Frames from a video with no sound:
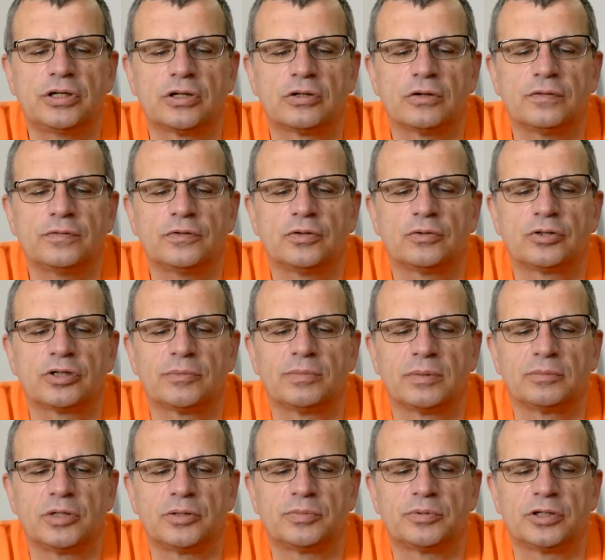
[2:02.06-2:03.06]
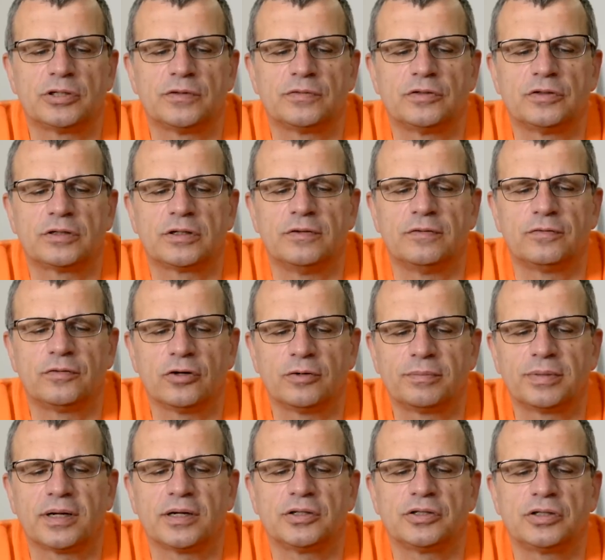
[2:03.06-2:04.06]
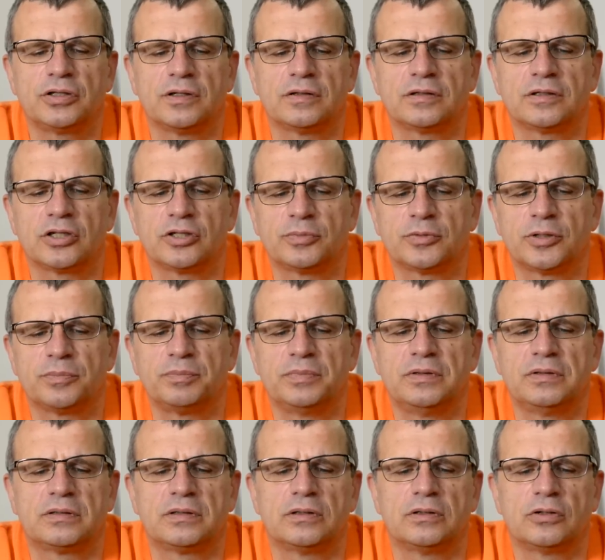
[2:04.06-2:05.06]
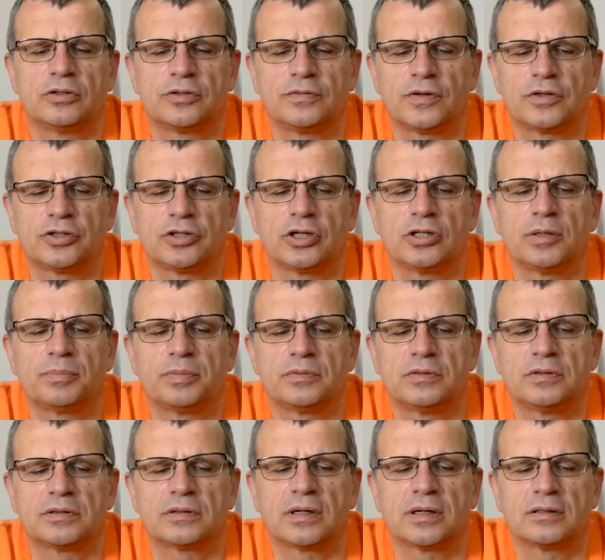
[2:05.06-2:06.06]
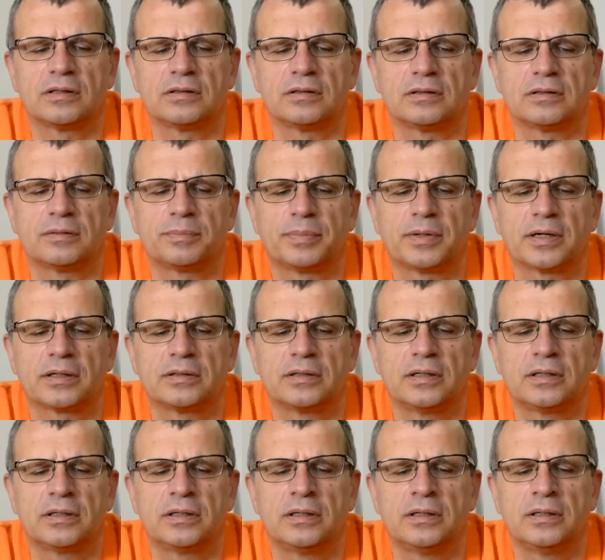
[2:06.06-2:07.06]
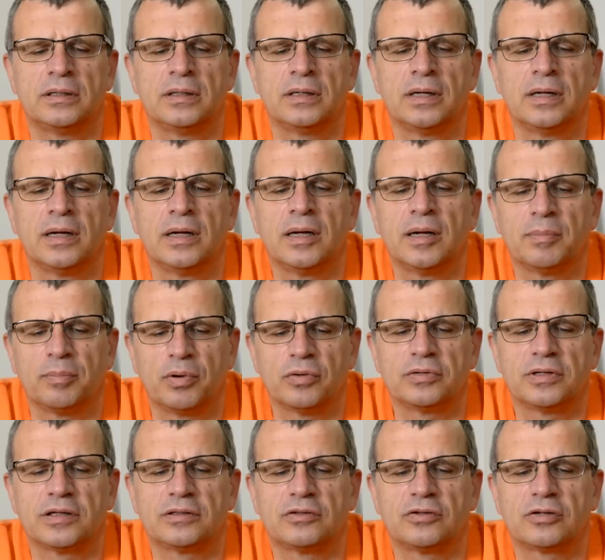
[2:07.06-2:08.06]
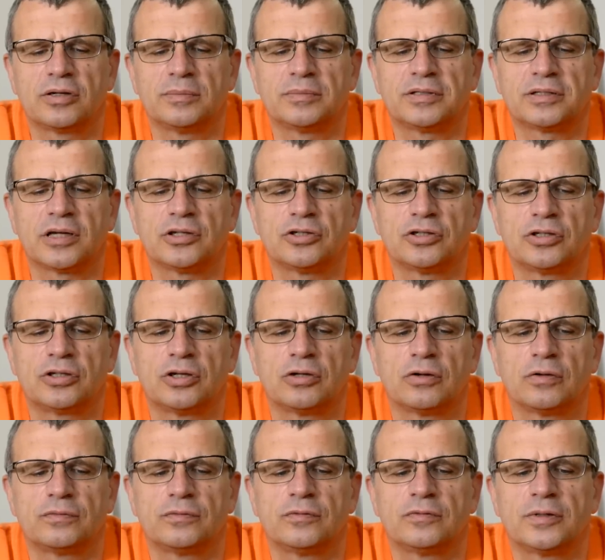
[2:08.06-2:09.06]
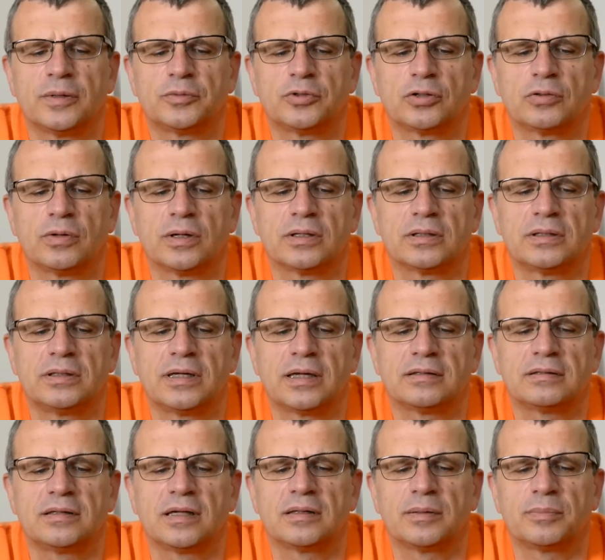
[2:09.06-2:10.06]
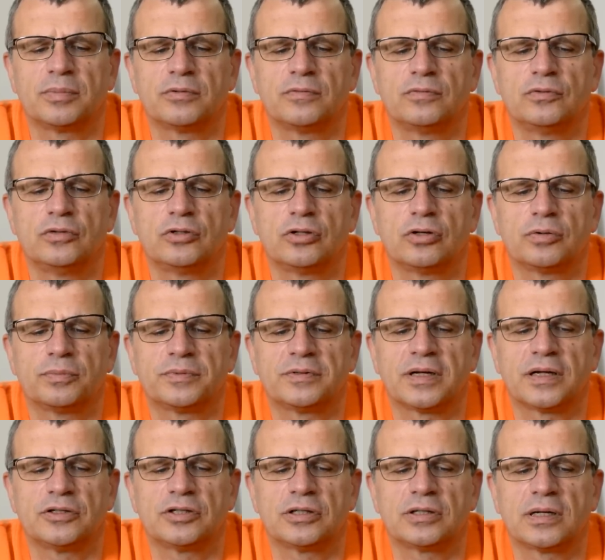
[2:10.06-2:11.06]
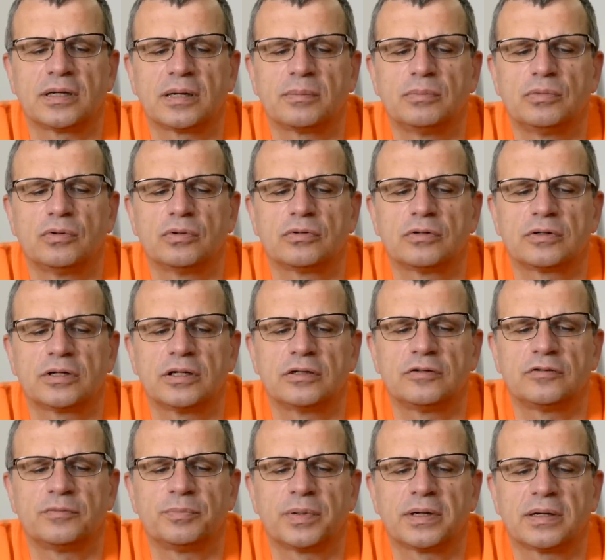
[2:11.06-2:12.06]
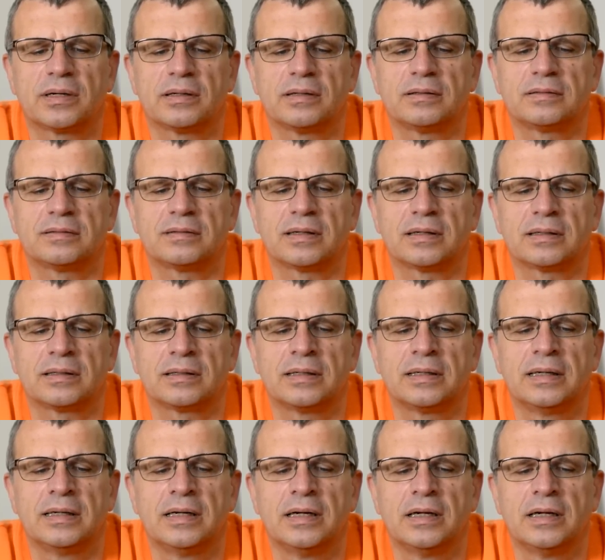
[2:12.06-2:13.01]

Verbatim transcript: kierowcą trzeba mieć przede wszystkim wyobraźnię, znać przepisy, doświadczenie pozyskane z praktyki, pod nadzorem starszych kierowców, na przykład jazda na podwójnej obsadzie, tak jak było to kiedyś w PKS-ach.